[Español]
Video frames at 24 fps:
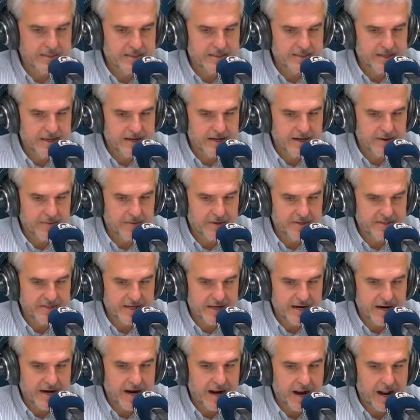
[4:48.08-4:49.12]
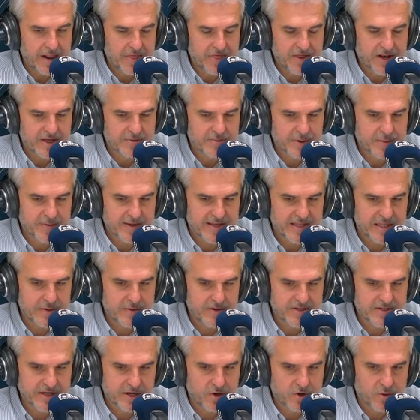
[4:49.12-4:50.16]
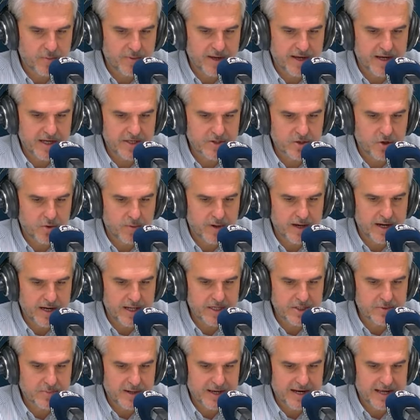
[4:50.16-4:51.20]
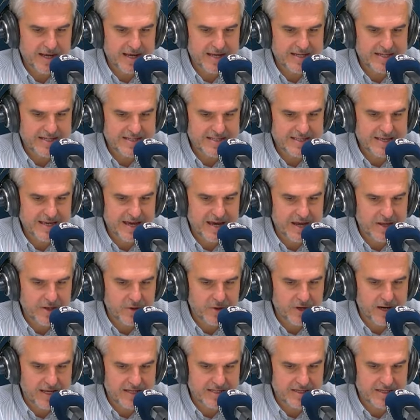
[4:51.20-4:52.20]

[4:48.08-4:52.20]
las que se revisarán al alza las perspectivas económicas globales para este año.